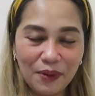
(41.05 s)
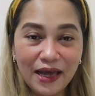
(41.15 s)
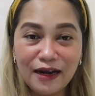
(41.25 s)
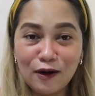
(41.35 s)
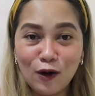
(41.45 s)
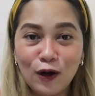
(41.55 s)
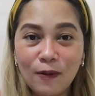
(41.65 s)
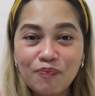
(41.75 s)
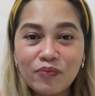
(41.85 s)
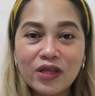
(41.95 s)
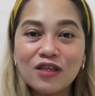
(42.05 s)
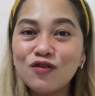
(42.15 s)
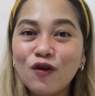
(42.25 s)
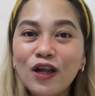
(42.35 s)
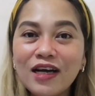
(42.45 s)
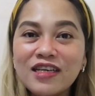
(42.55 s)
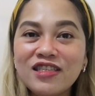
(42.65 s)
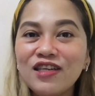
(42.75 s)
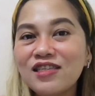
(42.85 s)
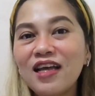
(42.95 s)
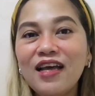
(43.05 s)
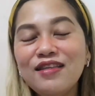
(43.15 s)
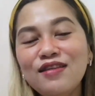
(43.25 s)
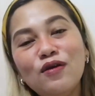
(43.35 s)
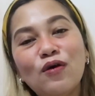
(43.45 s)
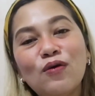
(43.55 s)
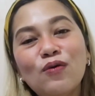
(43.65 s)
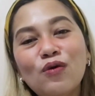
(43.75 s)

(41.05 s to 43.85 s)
Pero, gusto ko lang i-share sa inyo